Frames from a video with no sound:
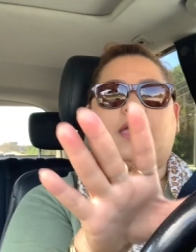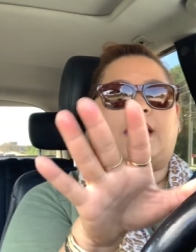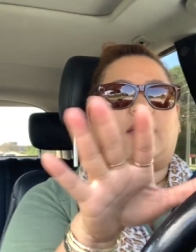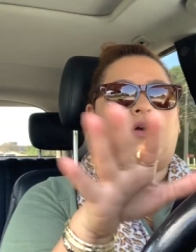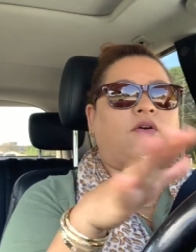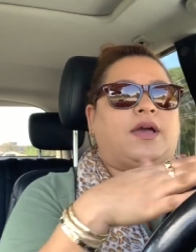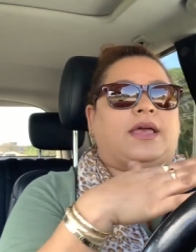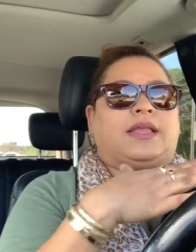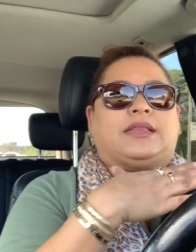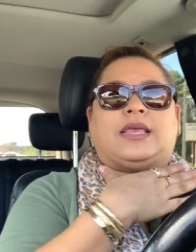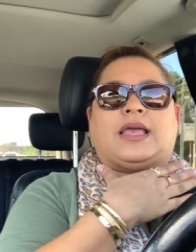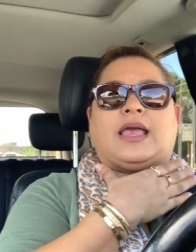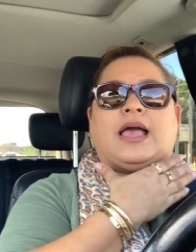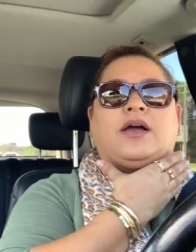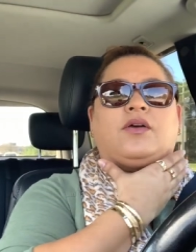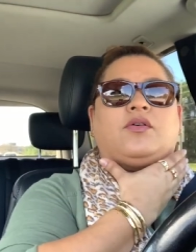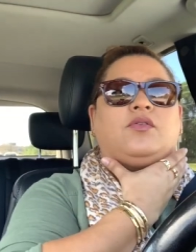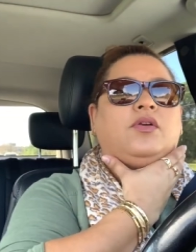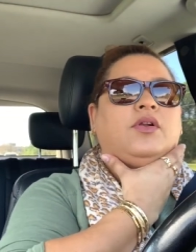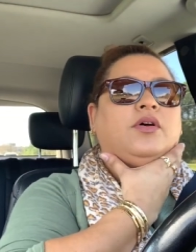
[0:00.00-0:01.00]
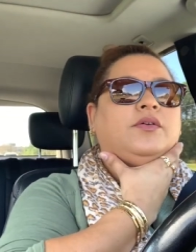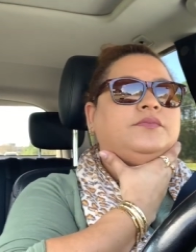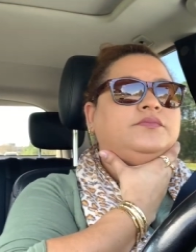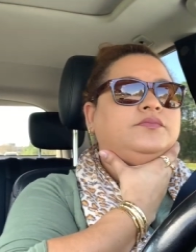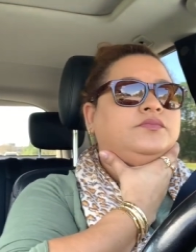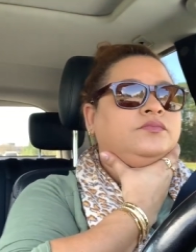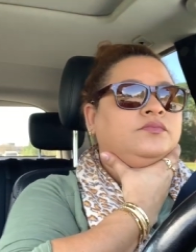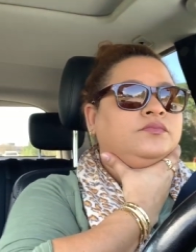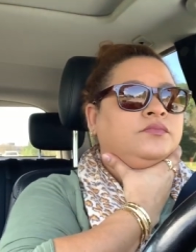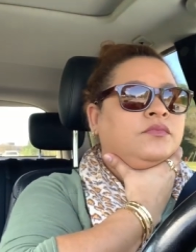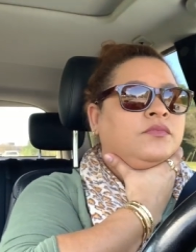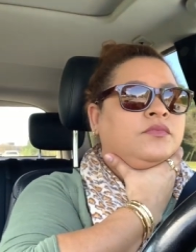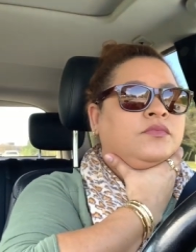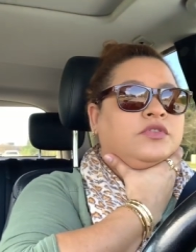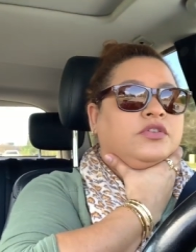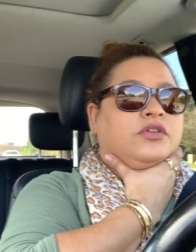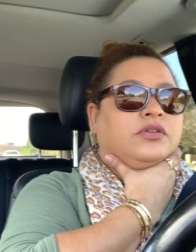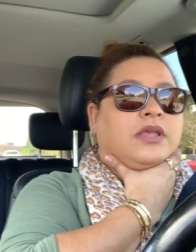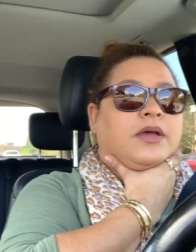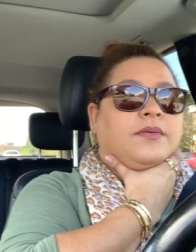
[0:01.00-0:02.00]
que con este ángulo,
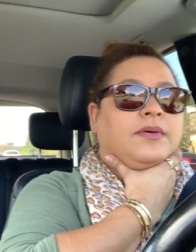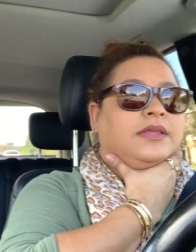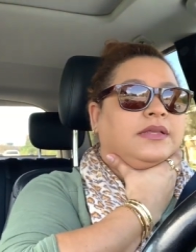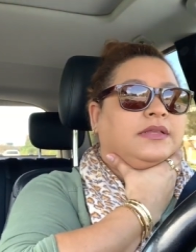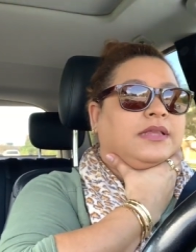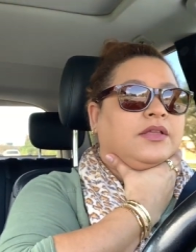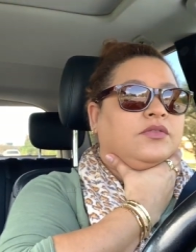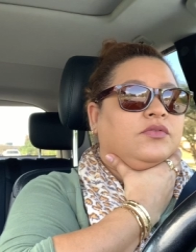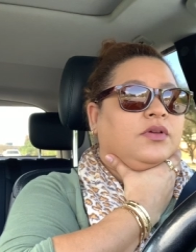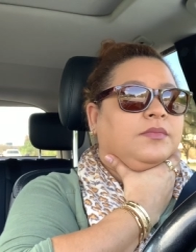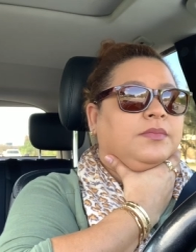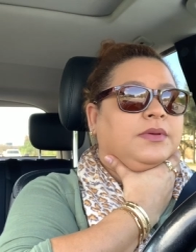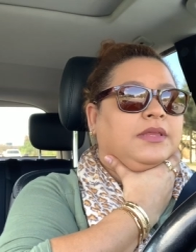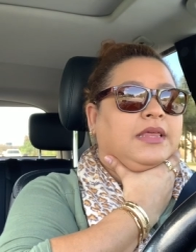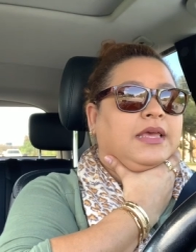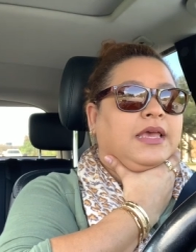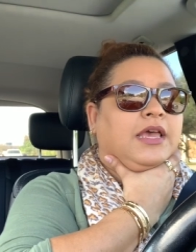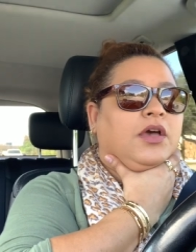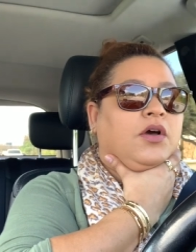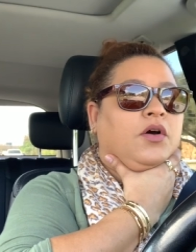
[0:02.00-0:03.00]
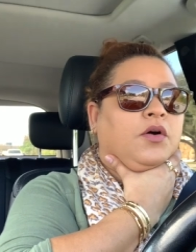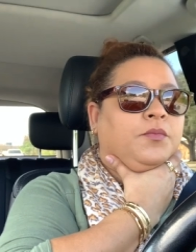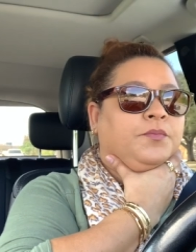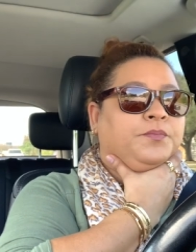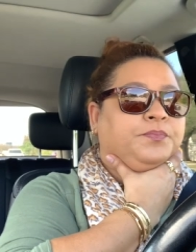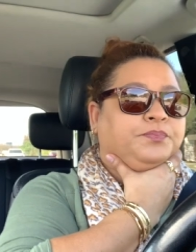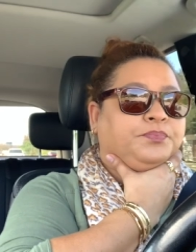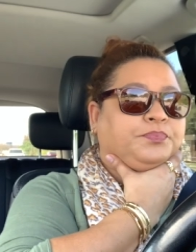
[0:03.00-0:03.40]
yo estaba editando el video